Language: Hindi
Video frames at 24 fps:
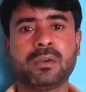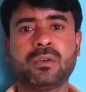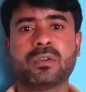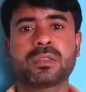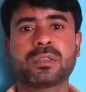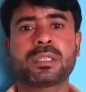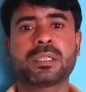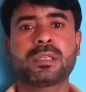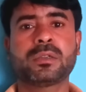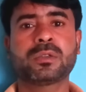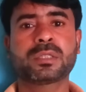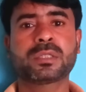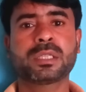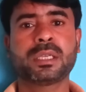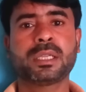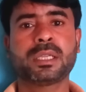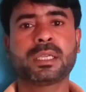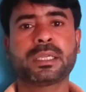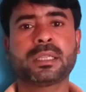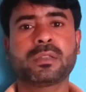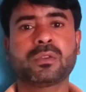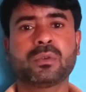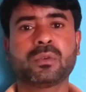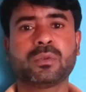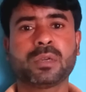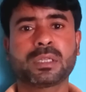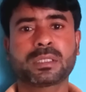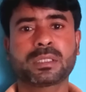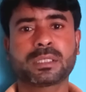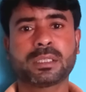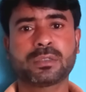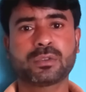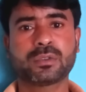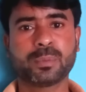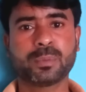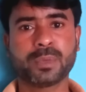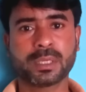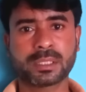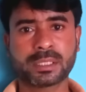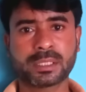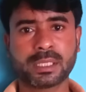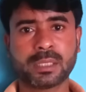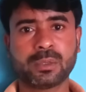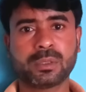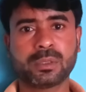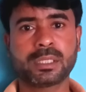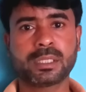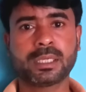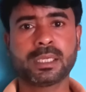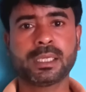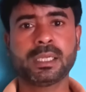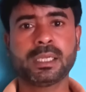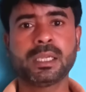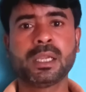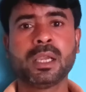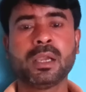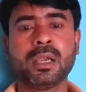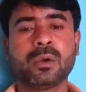और जीरो से लेकर दो वर्ष के जो बच्चे होते हैं